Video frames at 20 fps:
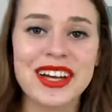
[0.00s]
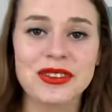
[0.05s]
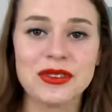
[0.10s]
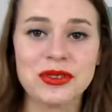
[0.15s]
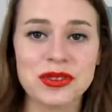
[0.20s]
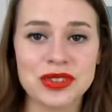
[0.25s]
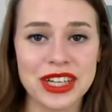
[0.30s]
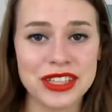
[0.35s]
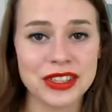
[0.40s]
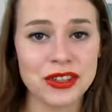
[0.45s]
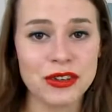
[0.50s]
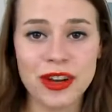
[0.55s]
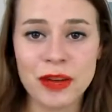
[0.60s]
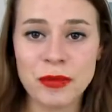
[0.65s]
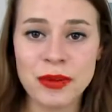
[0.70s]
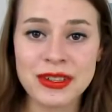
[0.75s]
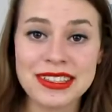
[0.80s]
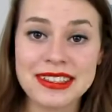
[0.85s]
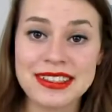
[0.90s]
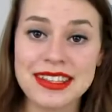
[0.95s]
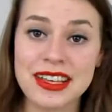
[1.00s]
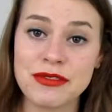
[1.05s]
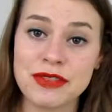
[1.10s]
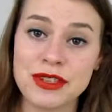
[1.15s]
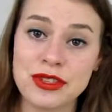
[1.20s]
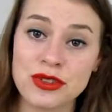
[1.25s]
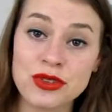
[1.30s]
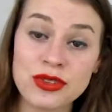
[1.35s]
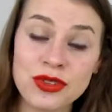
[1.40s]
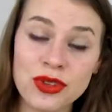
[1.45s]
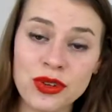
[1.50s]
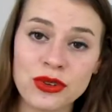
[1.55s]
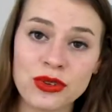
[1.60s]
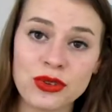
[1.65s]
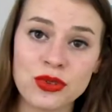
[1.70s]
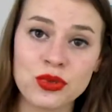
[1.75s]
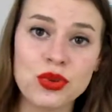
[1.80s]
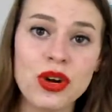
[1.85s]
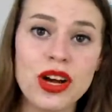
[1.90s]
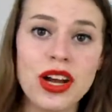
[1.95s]
Donc j'attends vraiment tes avis juste en
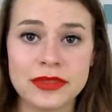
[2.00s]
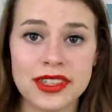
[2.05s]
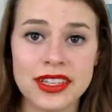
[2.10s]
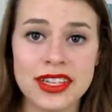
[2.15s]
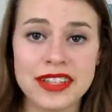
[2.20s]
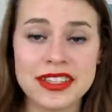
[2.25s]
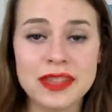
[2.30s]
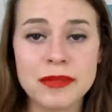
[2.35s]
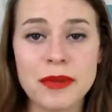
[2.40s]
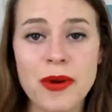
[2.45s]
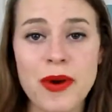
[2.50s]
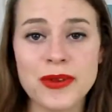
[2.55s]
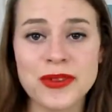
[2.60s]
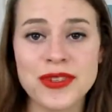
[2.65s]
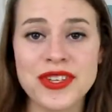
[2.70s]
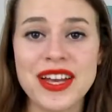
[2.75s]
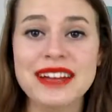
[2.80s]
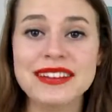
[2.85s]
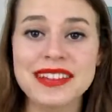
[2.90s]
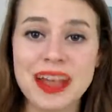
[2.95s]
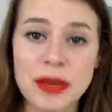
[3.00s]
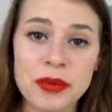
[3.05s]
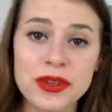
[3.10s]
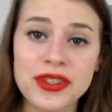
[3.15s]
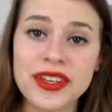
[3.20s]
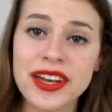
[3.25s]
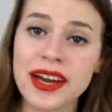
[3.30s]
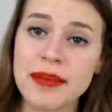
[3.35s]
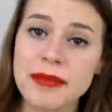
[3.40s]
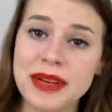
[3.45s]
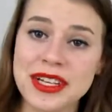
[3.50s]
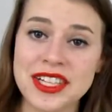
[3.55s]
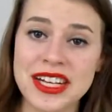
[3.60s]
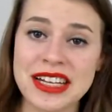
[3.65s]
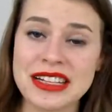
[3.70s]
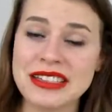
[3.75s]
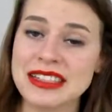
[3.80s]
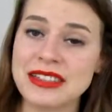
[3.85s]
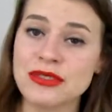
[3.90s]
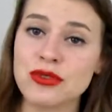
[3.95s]
dessous. N'hésite pas aussi à t'abonner à ma
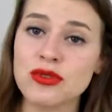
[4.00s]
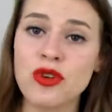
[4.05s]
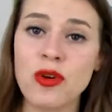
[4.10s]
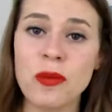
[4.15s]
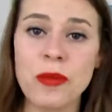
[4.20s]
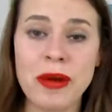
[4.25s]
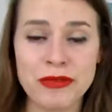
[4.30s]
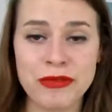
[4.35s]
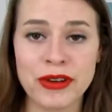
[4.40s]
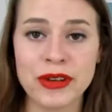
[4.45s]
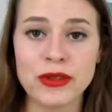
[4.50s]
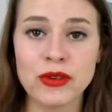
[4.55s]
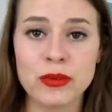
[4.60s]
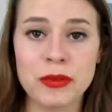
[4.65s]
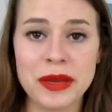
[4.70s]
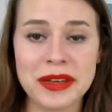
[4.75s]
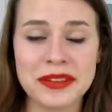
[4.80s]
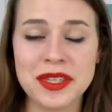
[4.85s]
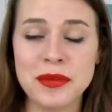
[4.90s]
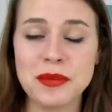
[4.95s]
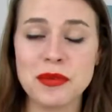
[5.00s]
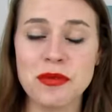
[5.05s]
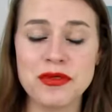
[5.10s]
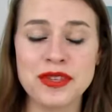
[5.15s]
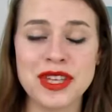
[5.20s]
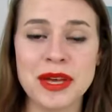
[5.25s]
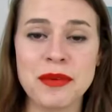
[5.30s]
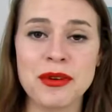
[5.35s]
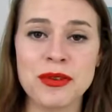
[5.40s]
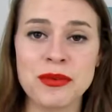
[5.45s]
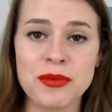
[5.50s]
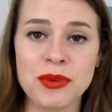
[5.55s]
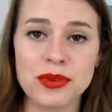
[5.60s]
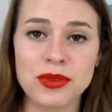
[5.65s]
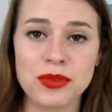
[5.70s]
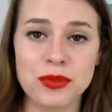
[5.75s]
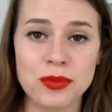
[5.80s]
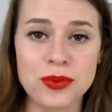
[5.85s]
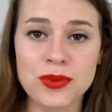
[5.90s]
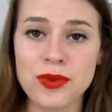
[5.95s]
chaîne, c'est toujours pas fait. Donc merci pour vos abonnements
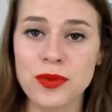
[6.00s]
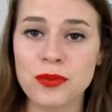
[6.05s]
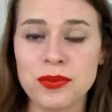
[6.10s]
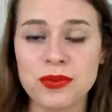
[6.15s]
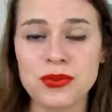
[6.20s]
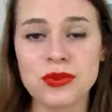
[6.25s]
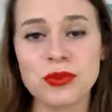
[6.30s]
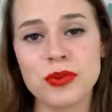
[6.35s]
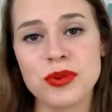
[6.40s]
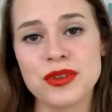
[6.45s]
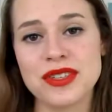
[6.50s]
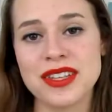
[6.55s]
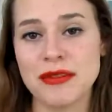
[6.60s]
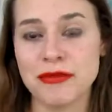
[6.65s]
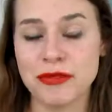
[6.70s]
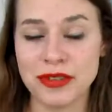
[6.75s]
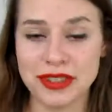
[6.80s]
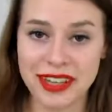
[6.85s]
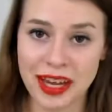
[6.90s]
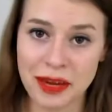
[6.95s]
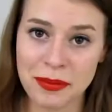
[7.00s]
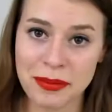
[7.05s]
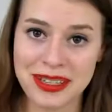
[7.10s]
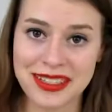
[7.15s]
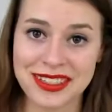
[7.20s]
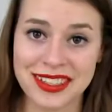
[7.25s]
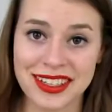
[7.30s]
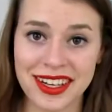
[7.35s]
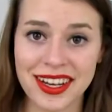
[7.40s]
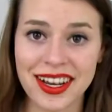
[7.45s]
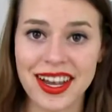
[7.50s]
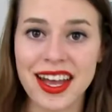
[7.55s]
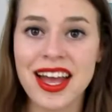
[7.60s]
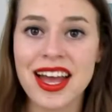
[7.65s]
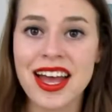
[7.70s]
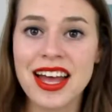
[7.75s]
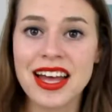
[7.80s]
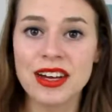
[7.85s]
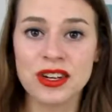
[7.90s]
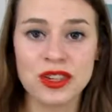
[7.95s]
de plus en plus nombreux, ça me fait très plaisir.
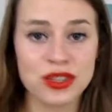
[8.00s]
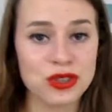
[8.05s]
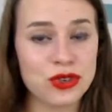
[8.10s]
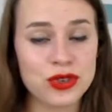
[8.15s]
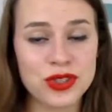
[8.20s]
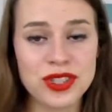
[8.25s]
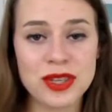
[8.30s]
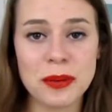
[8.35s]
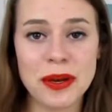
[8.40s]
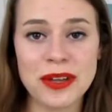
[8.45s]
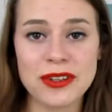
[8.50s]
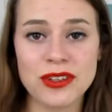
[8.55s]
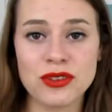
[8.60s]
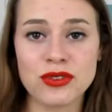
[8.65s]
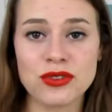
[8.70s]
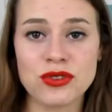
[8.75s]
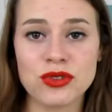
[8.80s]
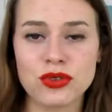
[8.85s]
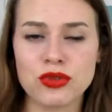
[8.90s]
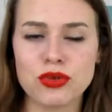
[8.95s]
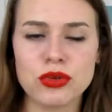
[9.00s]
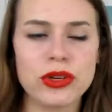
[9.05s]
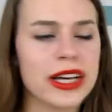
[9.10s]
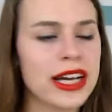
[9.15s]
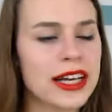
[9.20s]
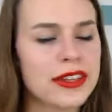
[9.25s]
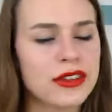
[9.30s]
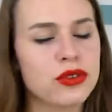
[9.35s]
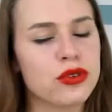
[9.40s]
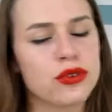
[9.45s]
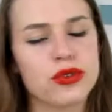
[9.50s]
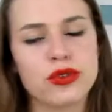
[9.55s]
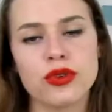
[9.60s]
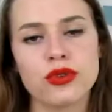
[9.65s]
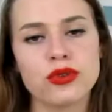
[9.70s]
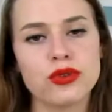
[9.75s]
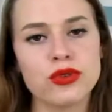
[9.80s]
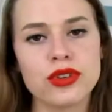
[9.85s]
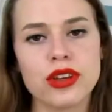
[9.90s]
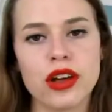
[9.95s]
Je suis aussi présente sur tous les réseaux sociaux,
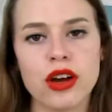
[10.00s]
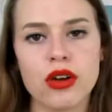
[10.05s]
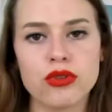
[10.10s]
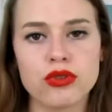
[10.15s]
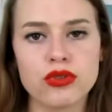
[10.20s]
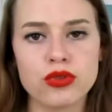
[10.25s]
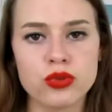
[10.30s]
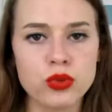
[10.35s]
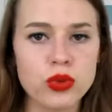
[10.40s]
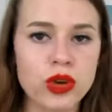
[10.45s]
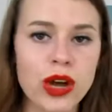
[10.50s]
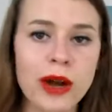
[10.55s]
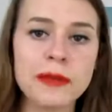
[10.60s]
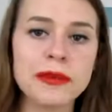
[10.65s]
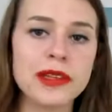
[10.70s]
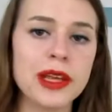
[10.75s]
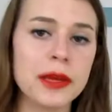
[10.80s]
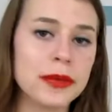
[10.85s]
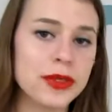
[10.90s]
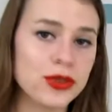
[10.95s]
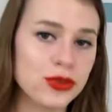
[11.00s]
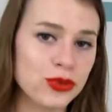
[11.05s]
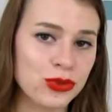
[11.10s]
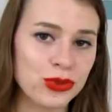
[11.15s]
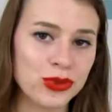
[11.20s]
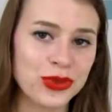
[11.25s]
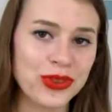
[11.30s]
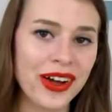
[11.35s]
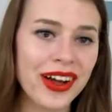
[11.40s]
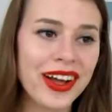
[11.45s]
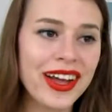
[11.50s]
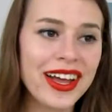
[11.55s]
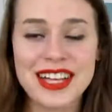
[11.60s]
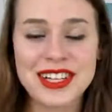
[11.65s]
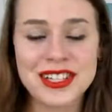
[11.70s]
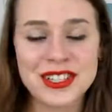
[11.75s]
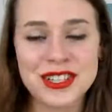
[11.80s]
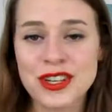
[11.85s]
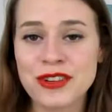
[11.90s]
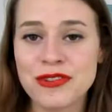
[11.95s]
tout sera en dessous comme d'habitude.
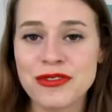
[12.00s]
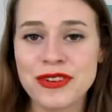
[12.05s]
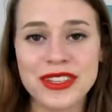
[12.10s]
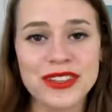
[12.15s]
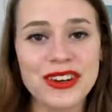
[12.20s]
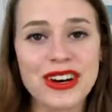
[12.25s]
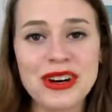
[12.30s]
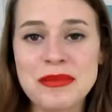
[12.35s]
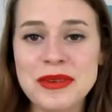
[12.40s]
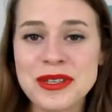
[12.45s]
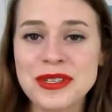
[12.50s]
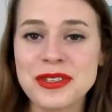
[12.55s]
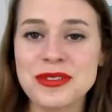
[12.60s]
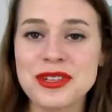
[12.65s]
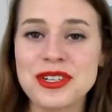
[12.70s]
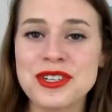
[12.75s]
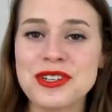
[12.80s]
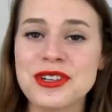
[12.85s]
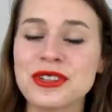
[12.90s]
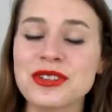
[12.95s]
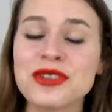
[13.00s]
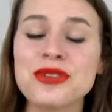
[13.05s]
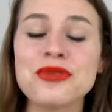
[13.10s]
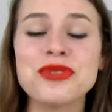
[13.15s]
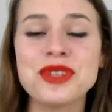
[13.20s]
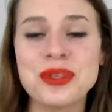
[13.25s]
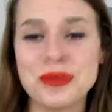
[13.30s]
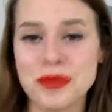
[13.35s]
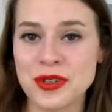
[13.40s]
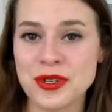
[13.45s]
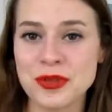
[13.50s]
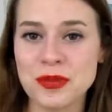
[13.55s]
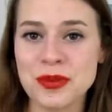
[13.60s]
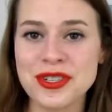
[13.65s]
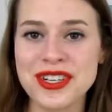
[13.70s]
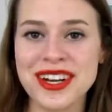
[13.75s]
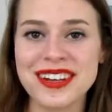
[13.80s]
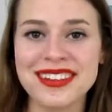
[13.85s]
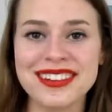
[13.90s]
Je te fais de gros bisous et je te retrouve dimanche prochain.